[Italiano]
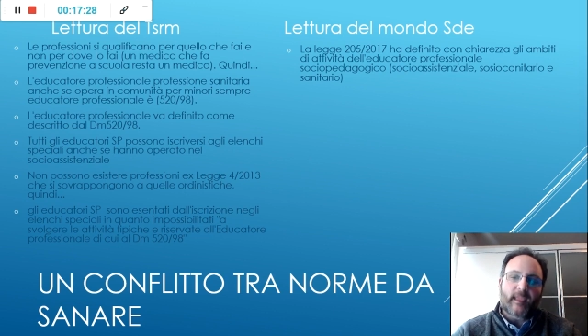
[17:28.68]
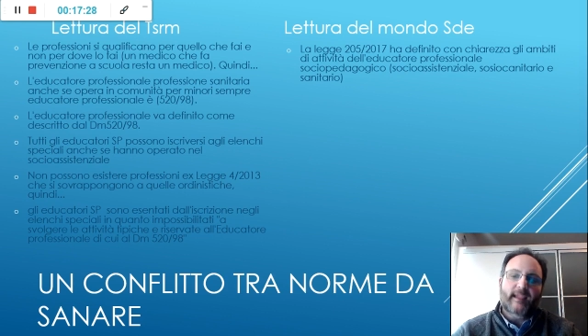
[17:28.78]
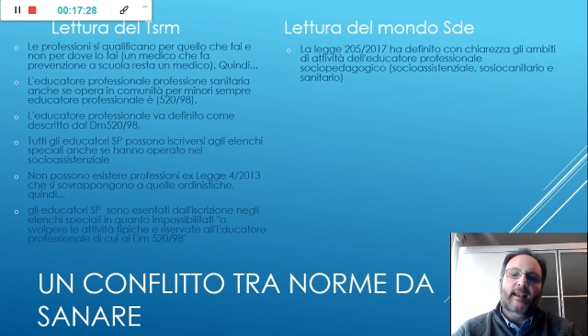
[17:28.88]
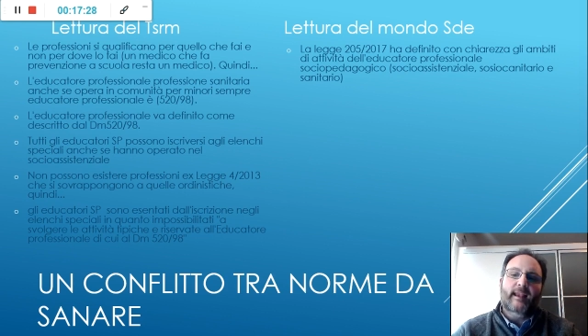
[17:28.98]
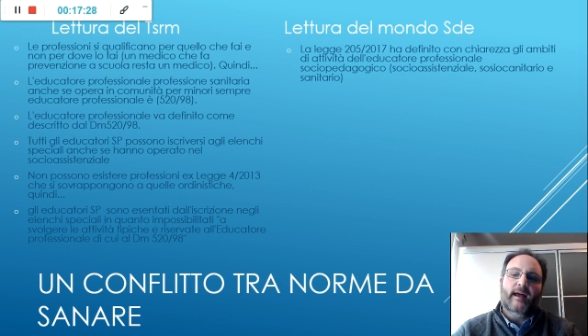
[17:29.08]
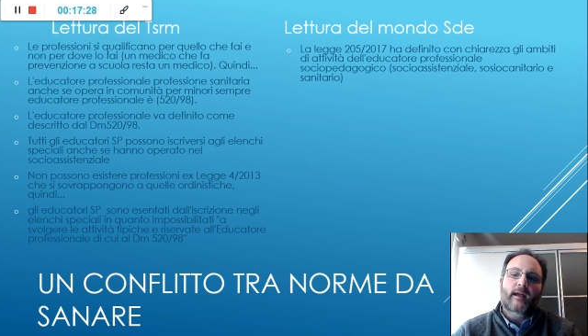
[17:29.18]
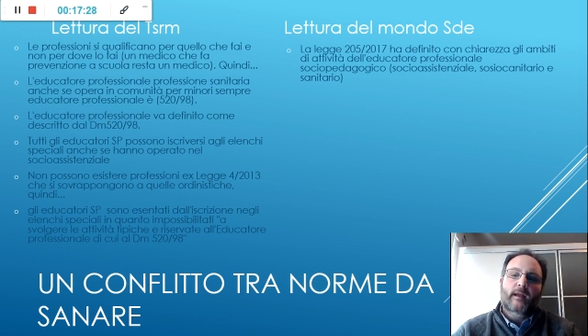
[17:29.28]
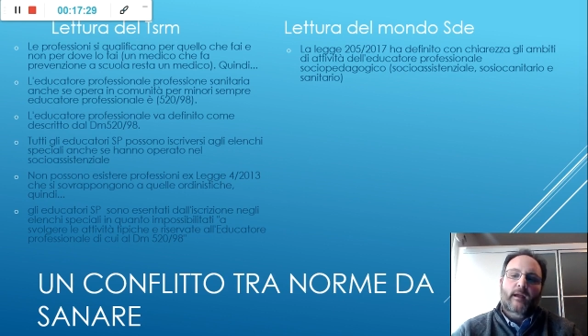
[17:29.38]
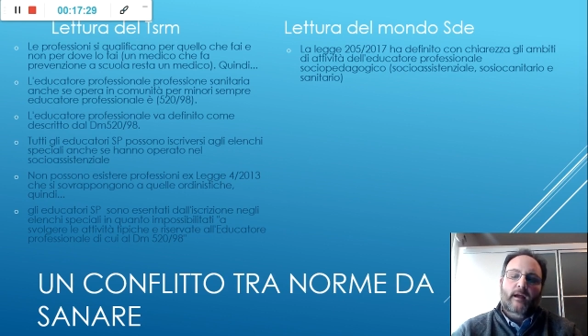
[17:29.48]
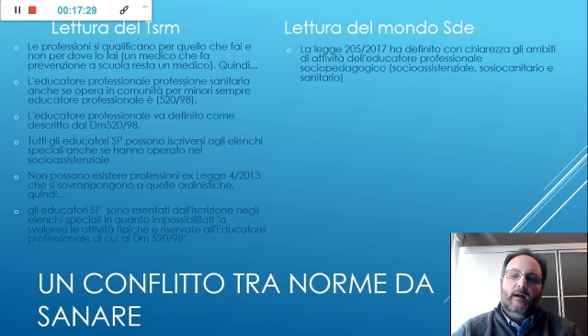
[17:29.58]
il,
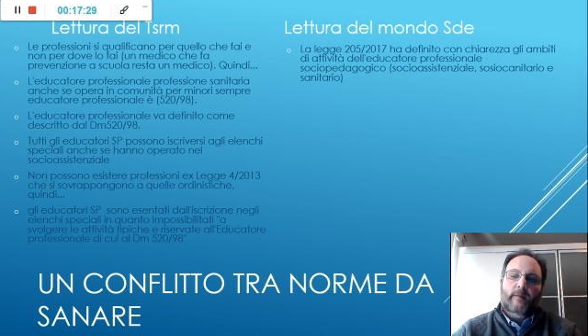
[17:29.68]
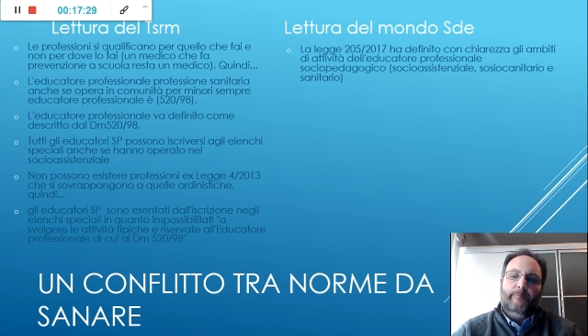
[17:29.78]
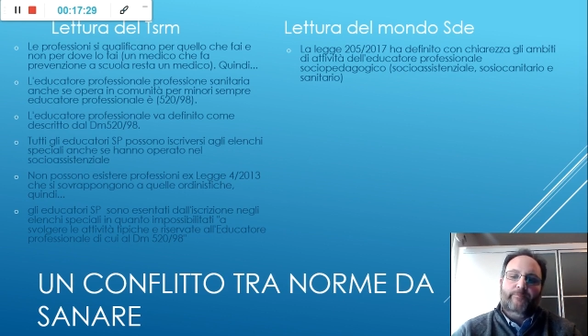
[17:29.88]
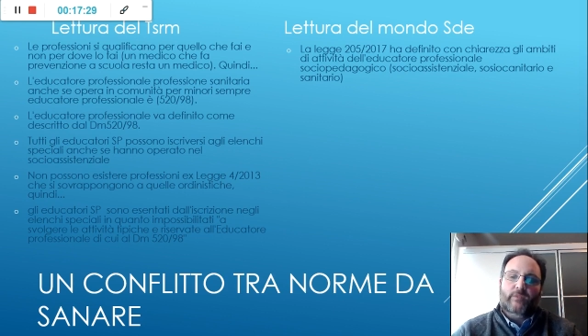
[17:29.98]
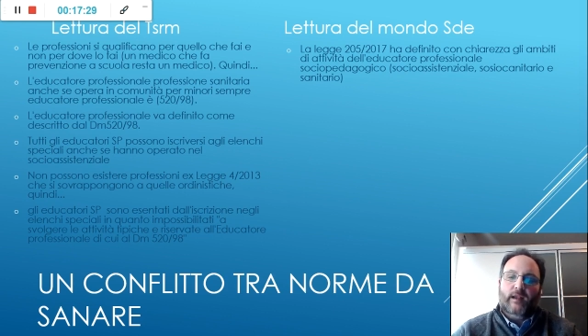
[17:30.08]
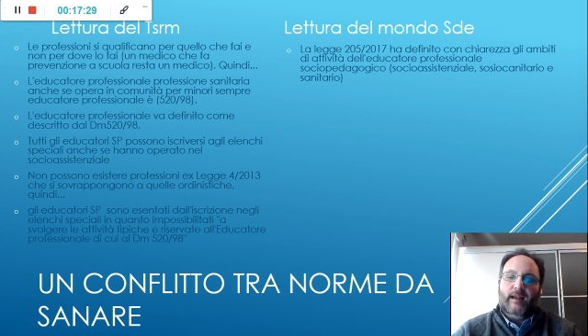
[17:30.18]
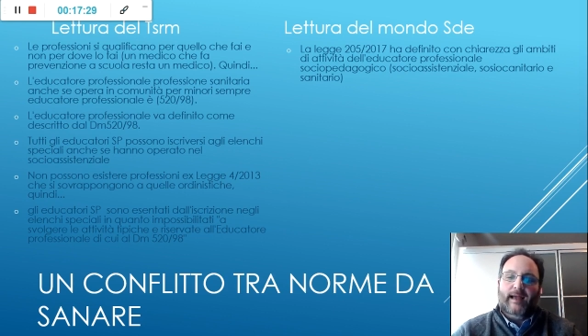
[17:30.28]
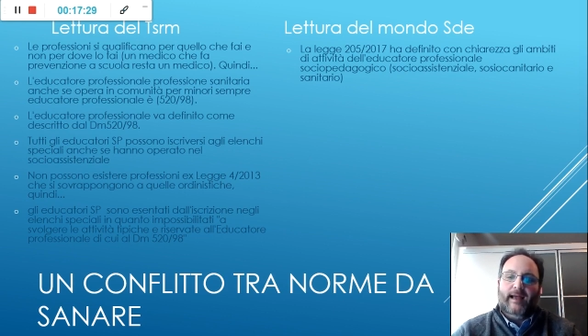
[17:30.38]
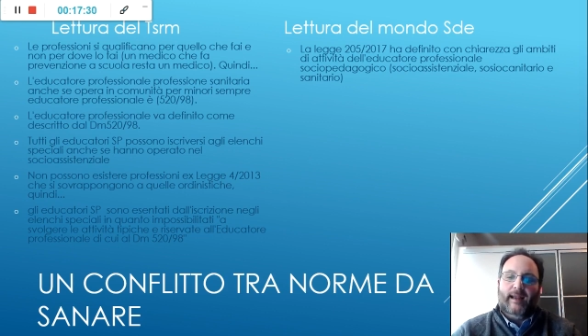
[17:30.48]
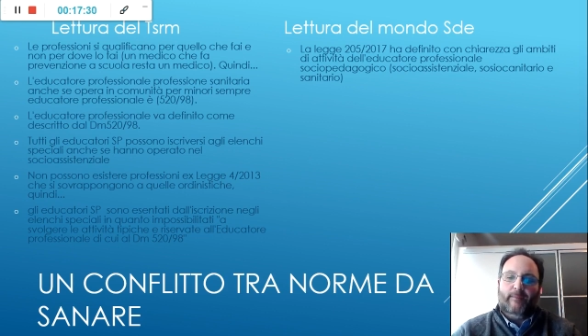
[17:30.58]
um,
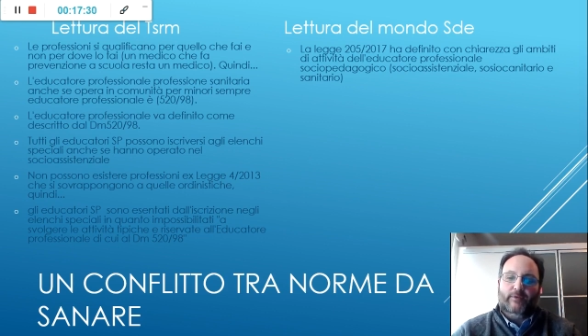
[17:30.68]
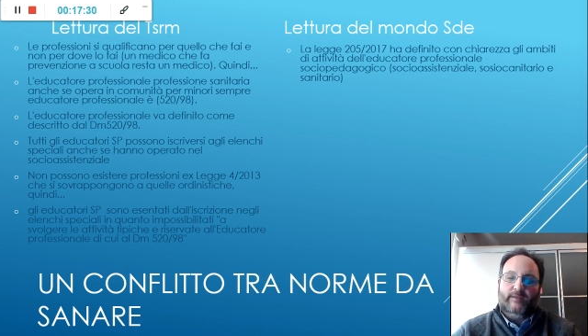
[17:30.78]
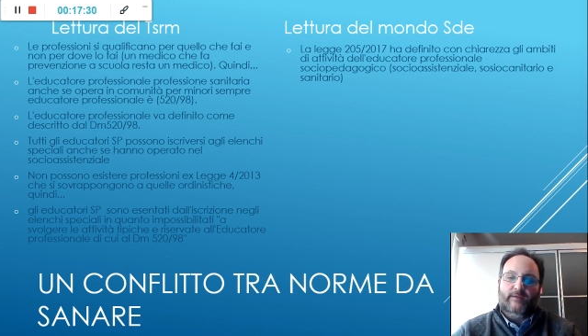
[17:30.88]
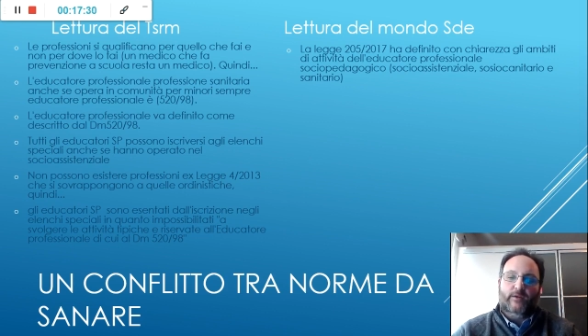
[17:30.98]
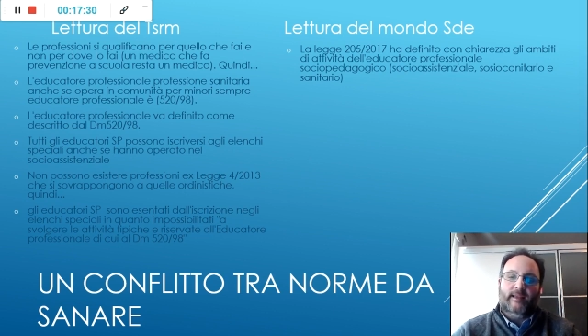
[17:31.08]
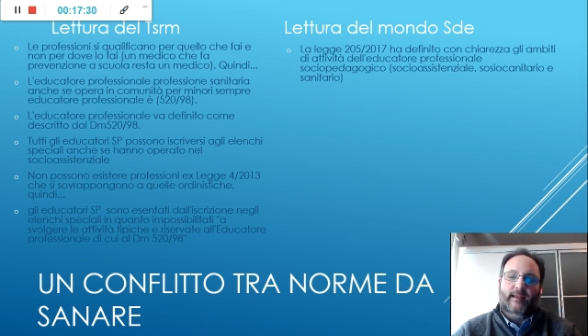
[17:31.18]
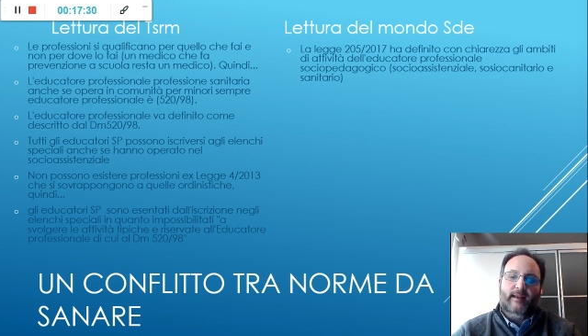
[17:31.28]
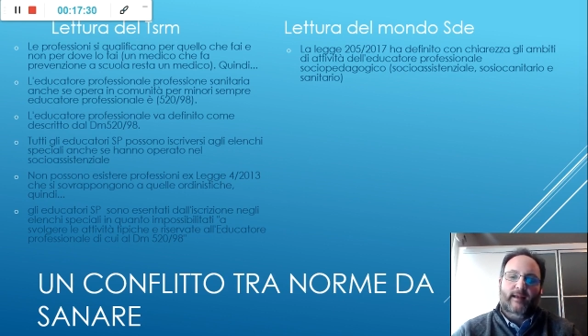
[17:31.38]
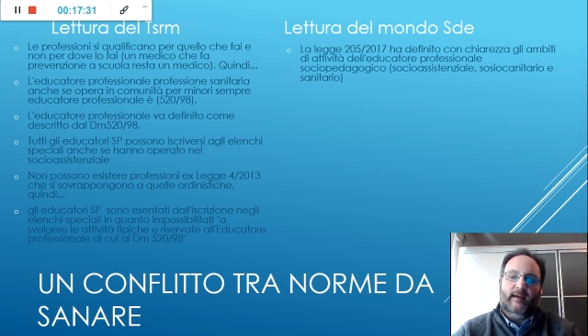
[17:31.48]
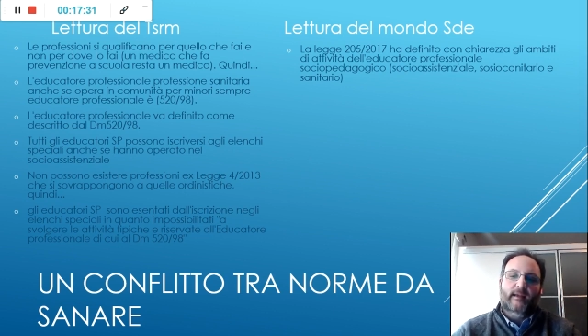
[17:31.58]
la, la, posizione
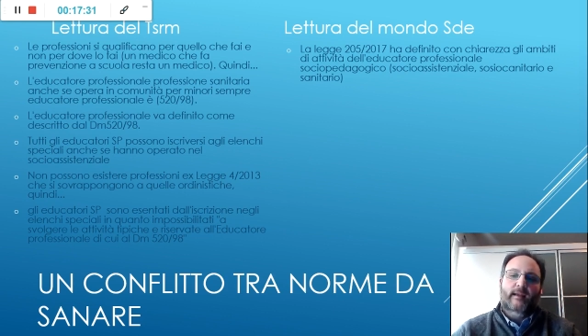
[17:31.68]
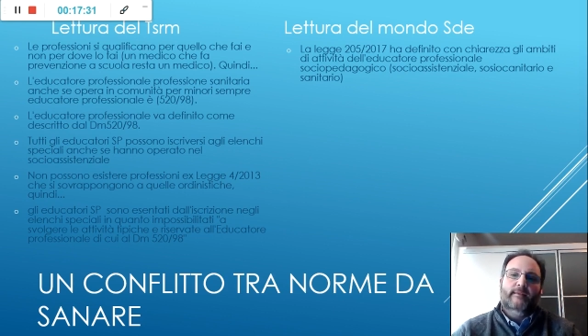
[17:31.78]
del,